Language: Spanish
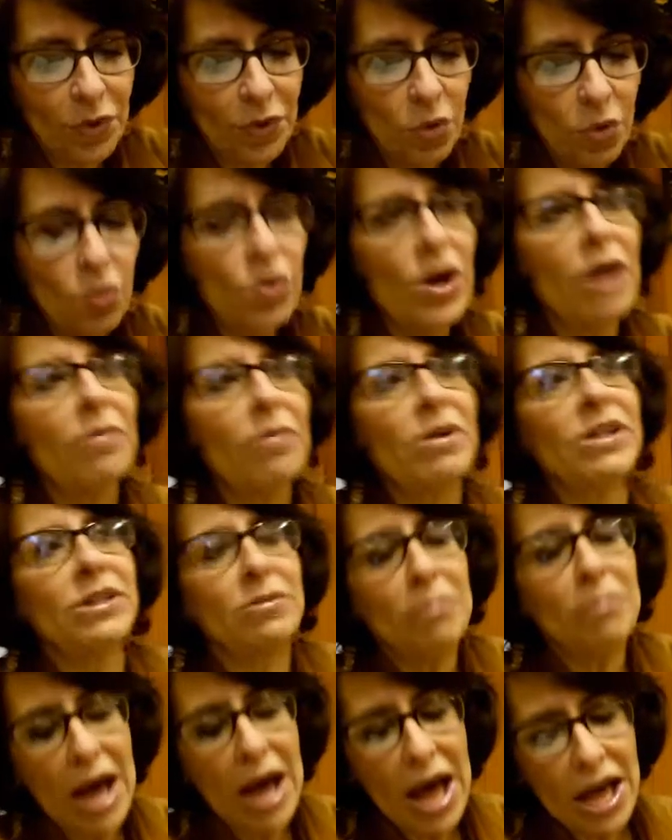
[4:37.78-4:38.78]
Una vez
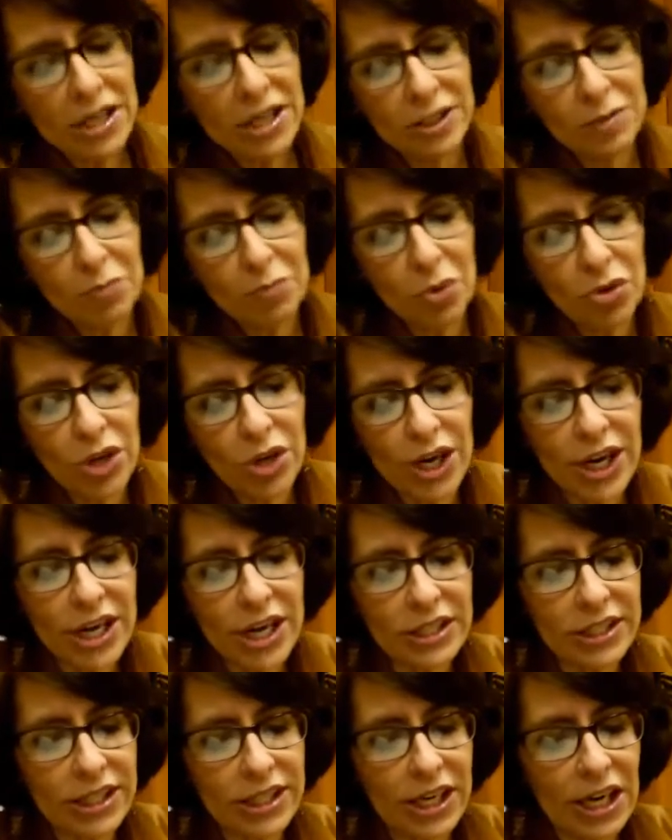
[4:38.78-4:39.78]
más podrá
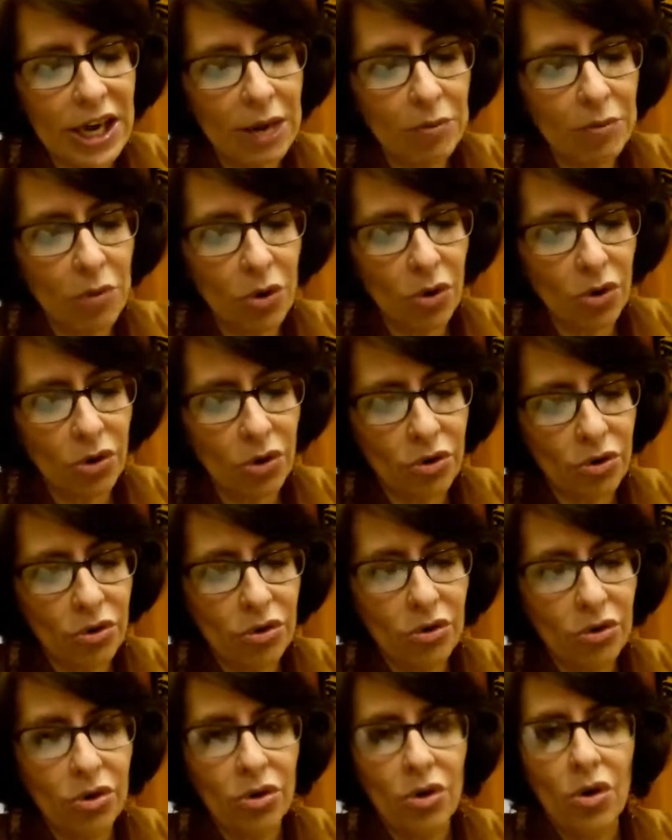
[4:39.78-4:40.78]
nacer el amor.
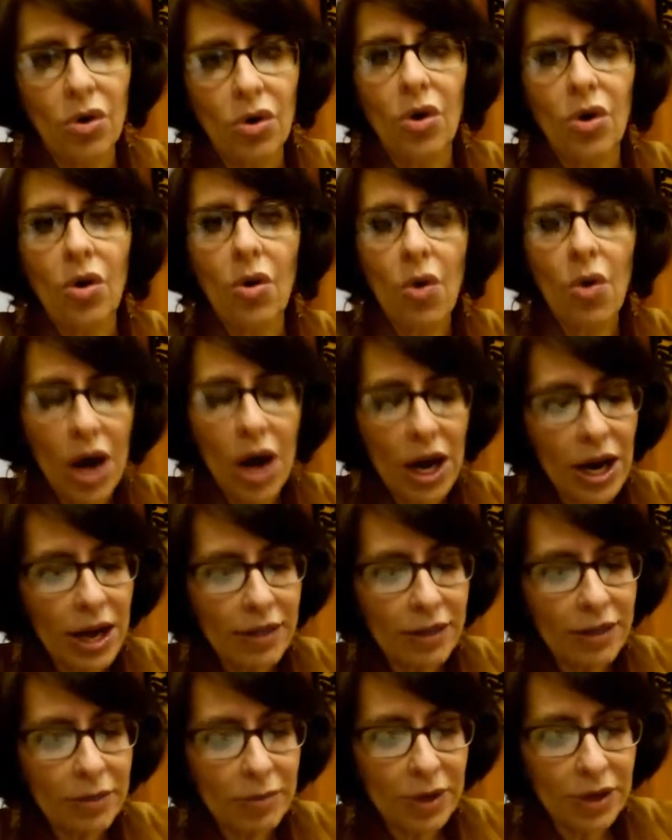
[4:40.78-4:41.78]
Ojalá
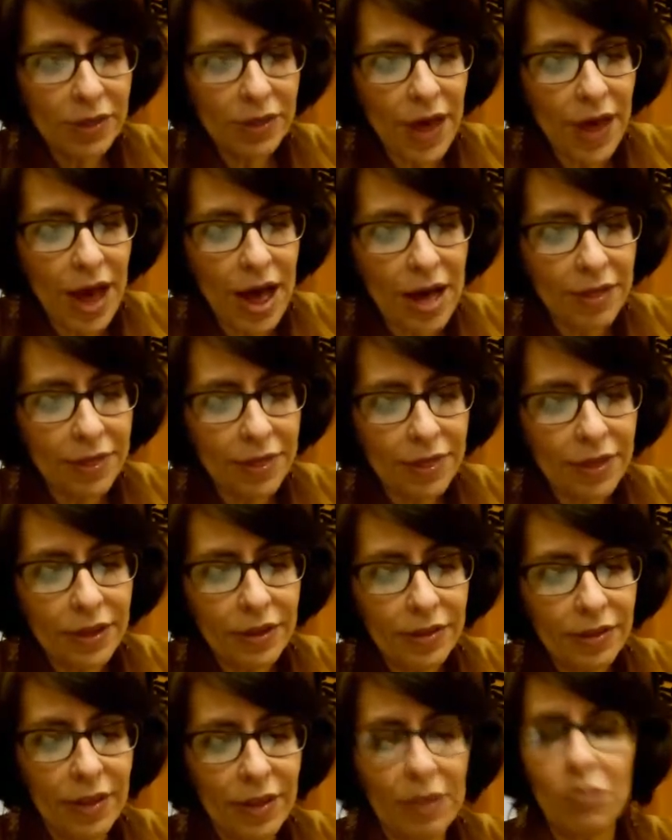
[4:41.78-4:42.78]
de verdad,
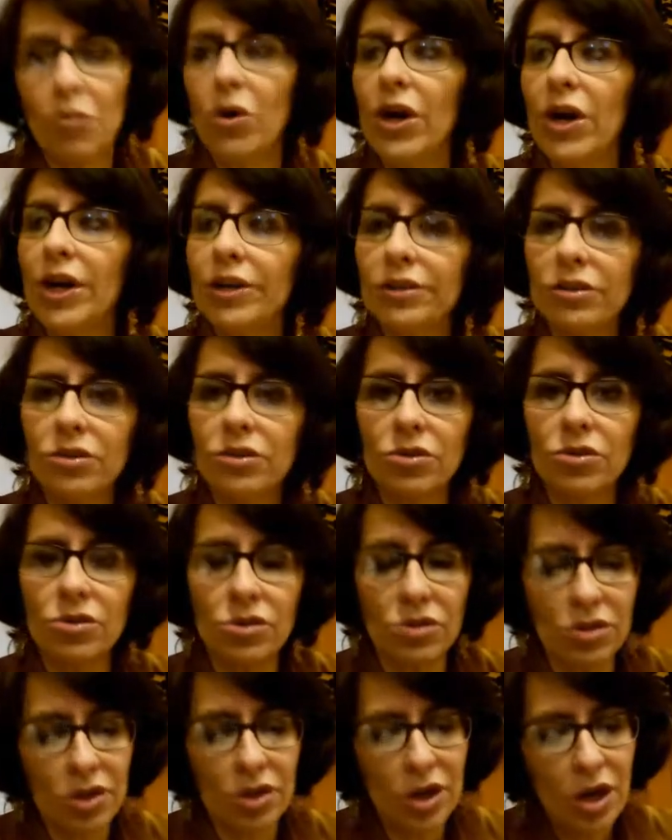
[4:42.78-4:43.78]
de
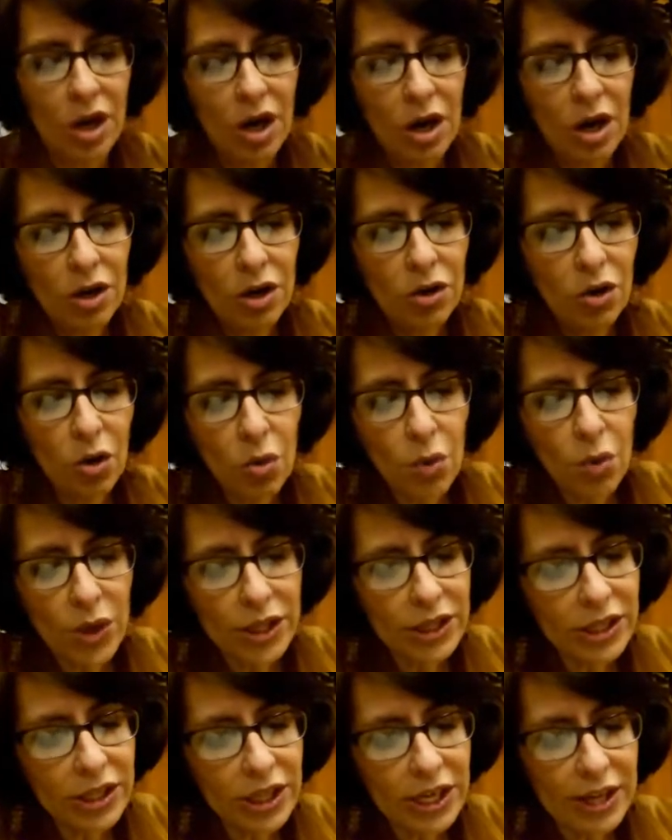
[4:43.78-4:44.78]
muertos, no
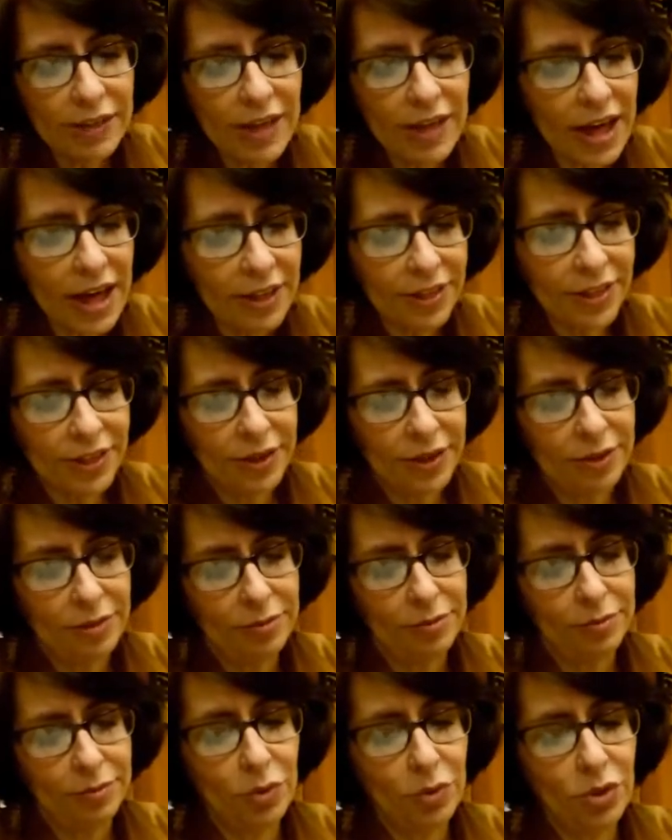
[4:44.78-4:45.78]
cuente la edad,
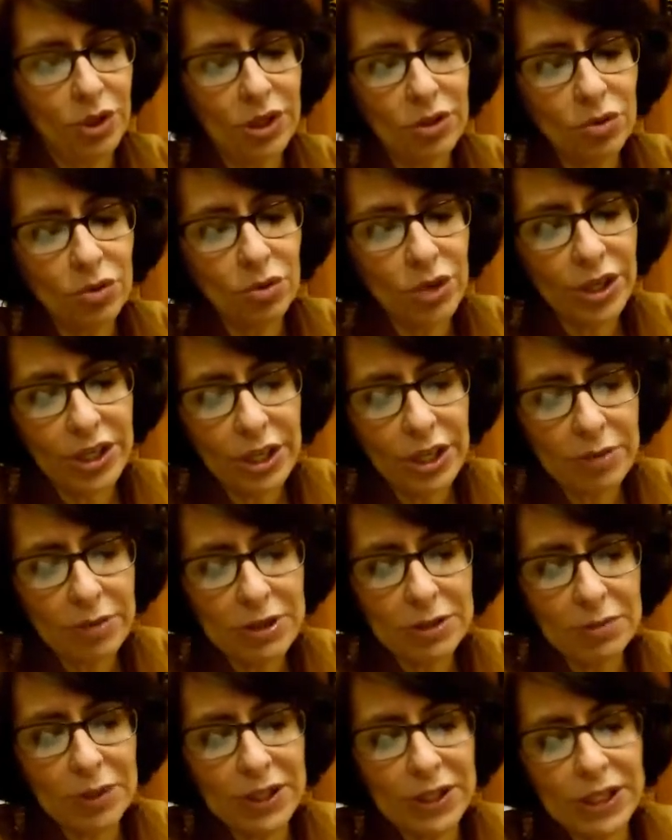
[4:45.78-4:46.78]
porque tú le
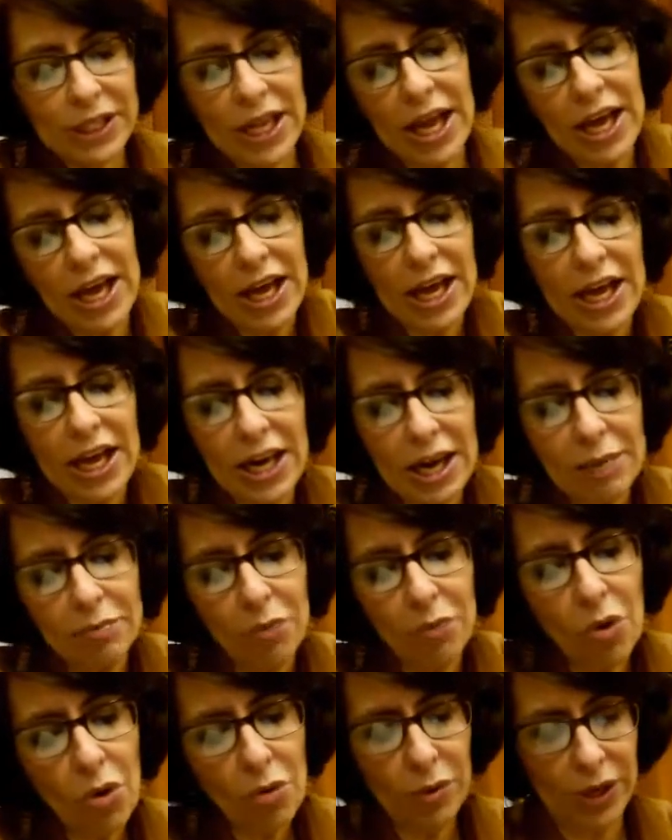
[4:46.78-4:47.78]
llevas ventaja a la
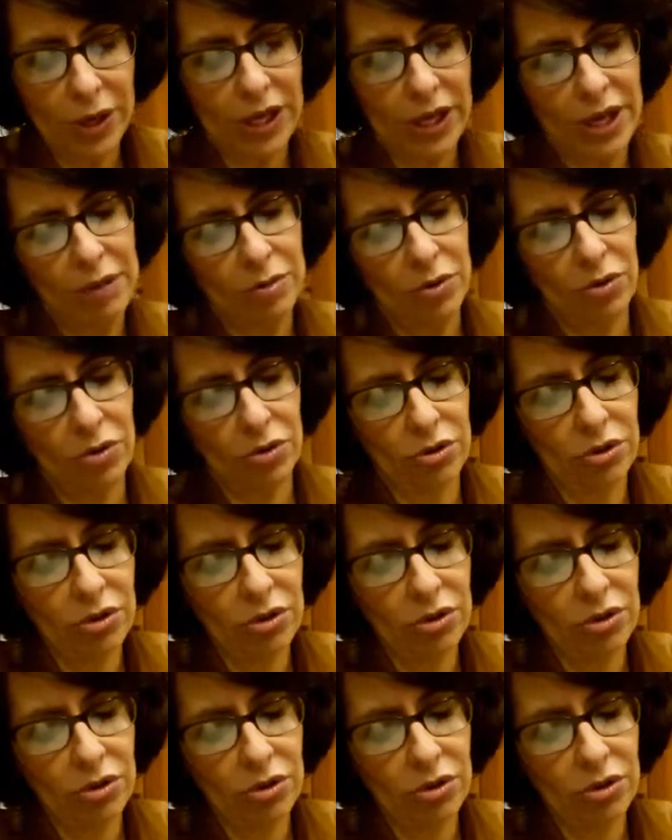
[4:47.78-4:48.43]
pobre cabrón.